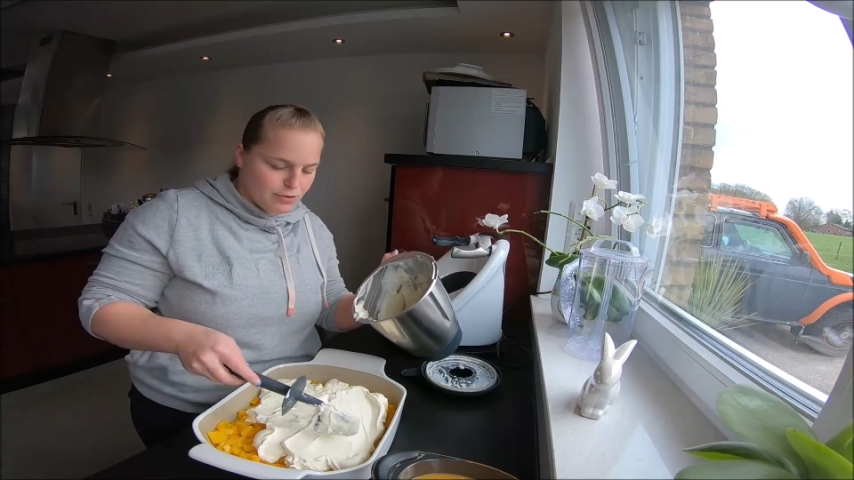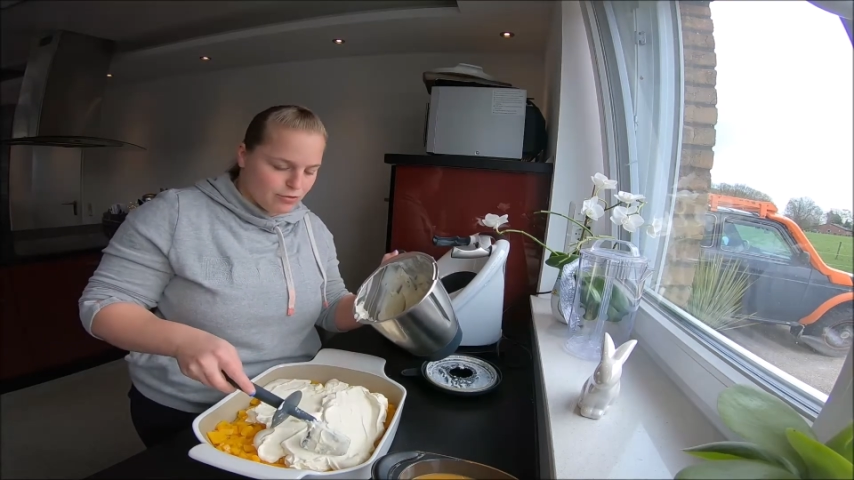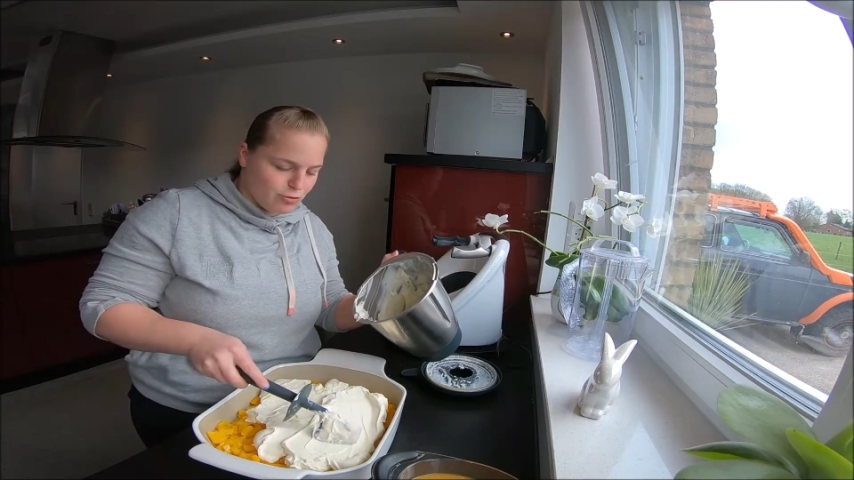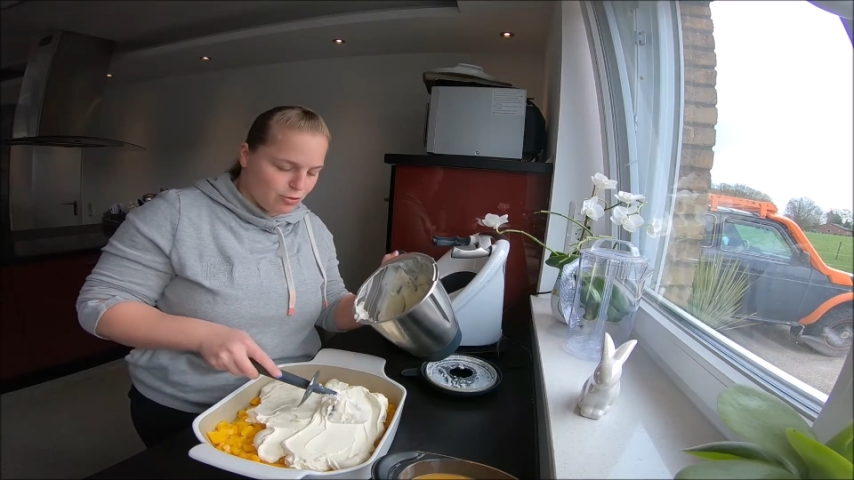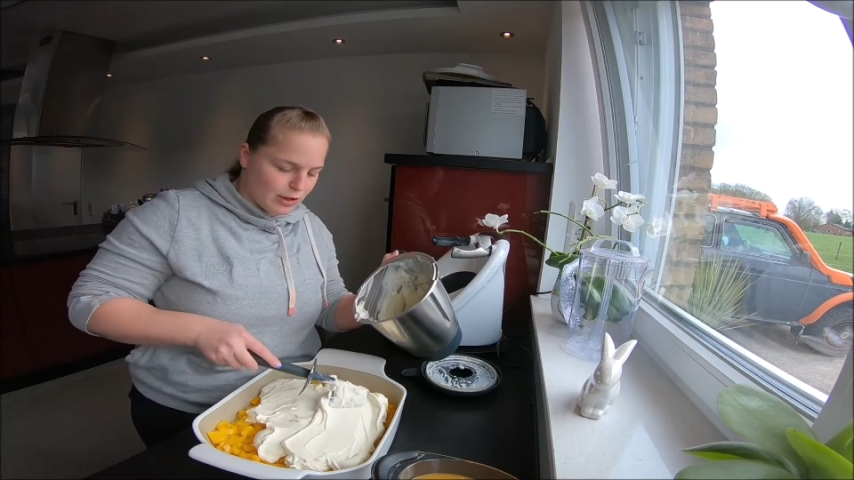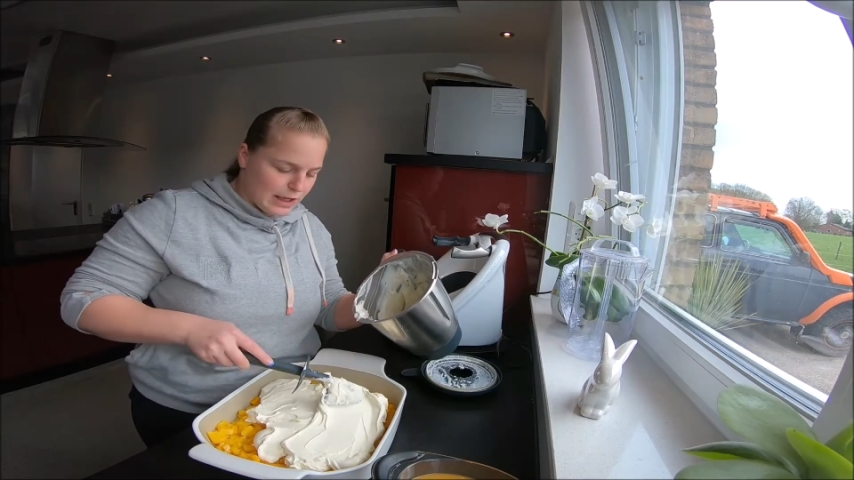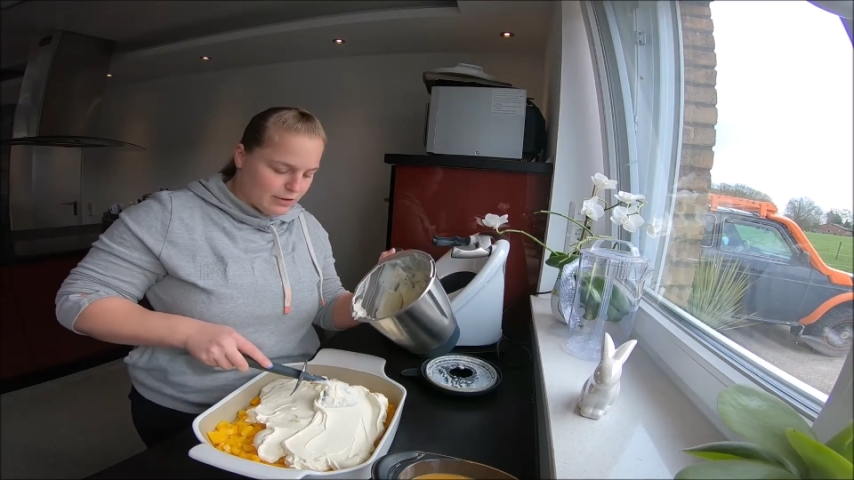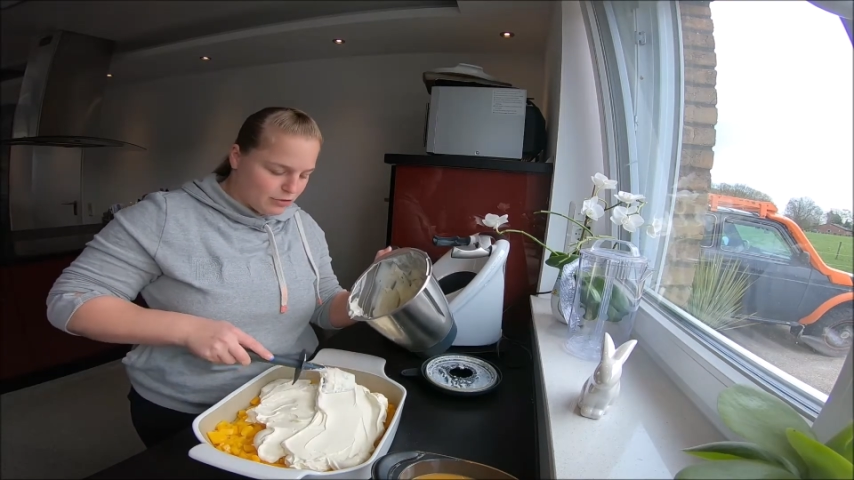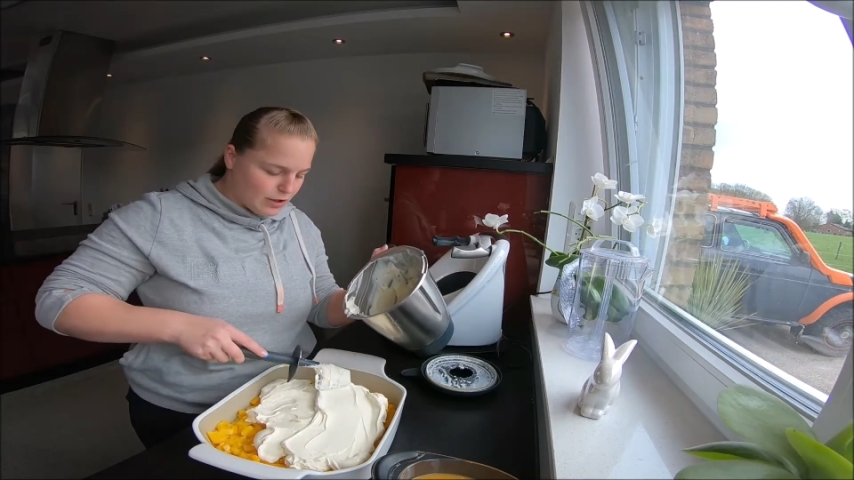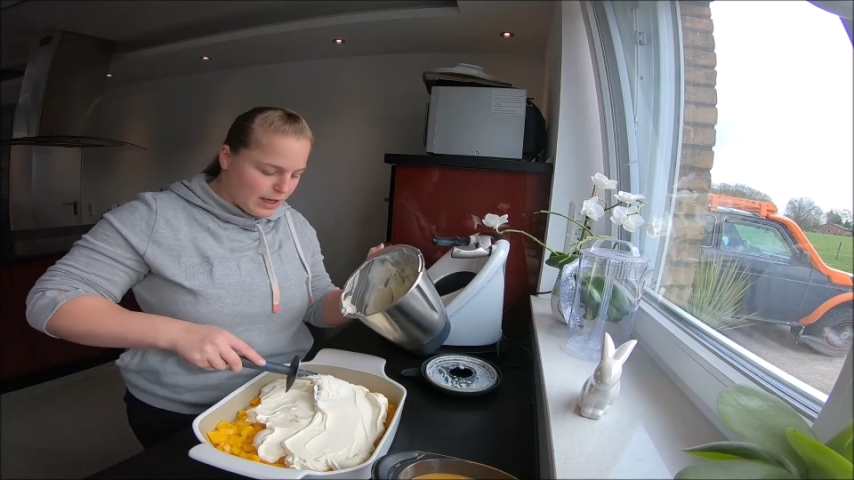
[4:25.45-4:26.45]
schön glatt
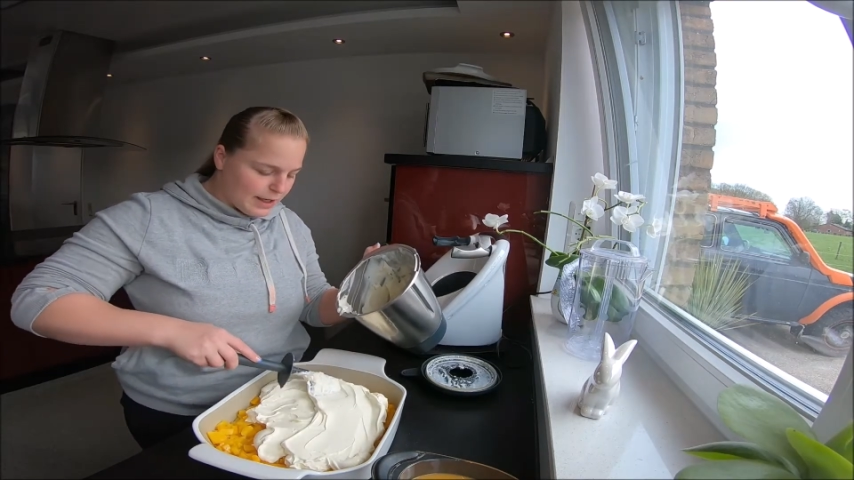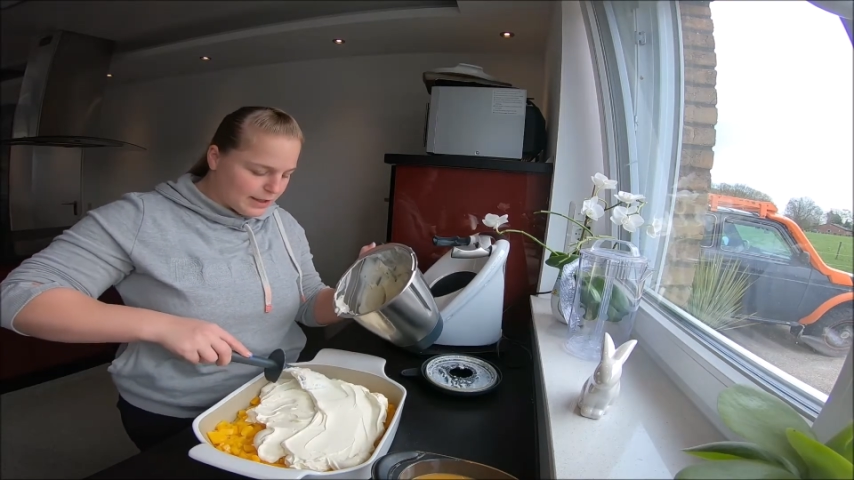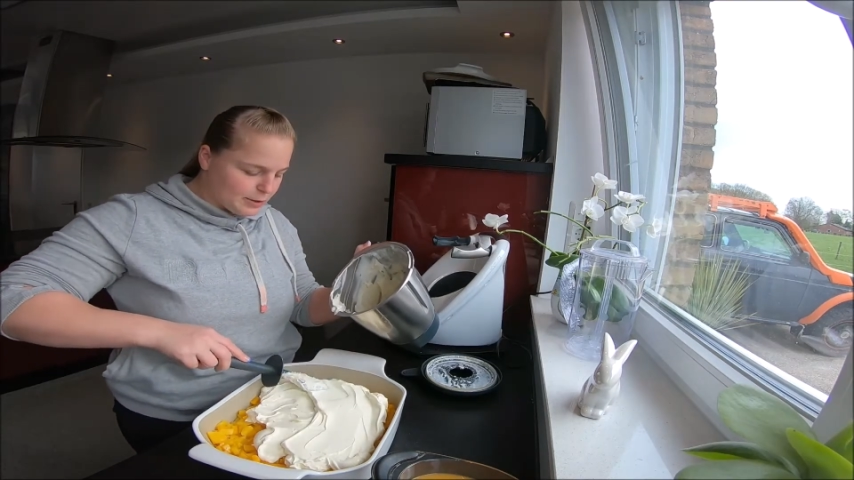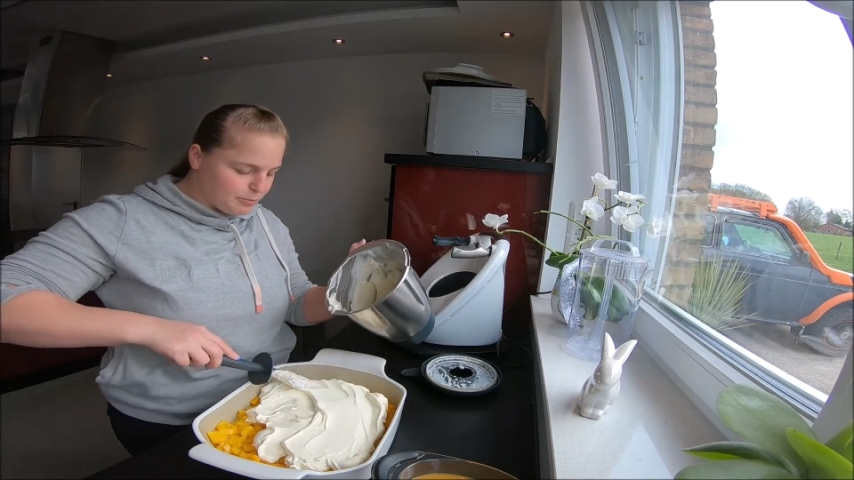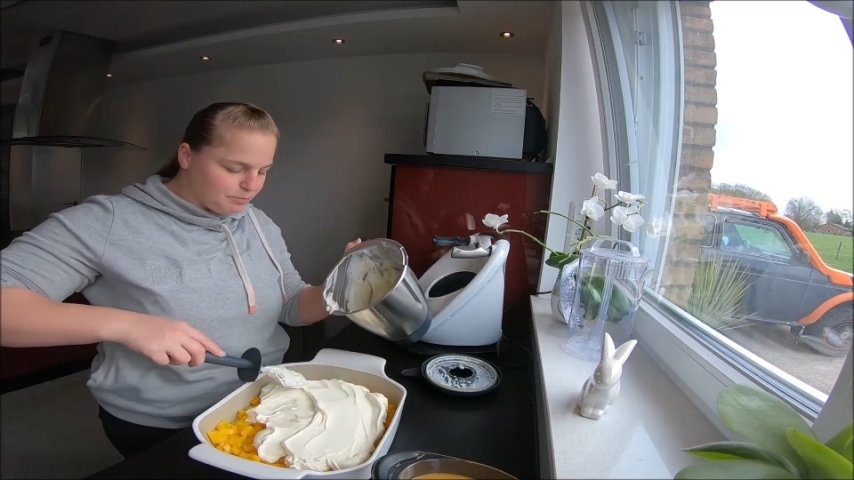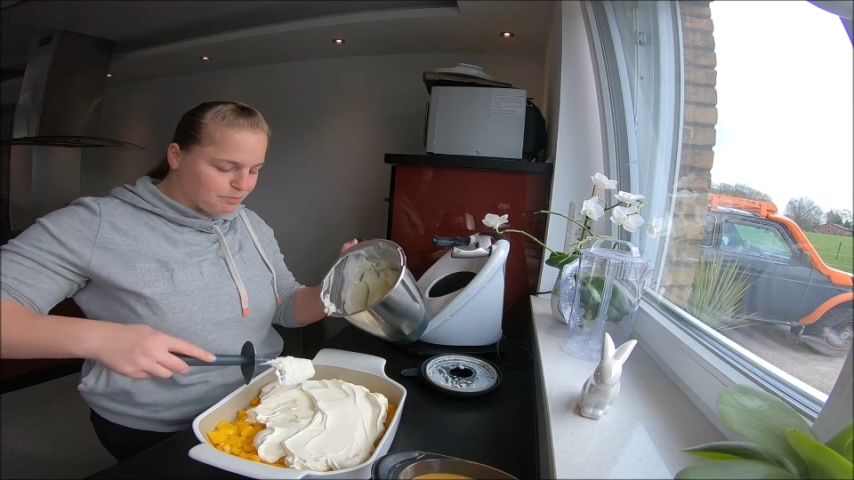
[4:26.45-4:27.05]
streichen.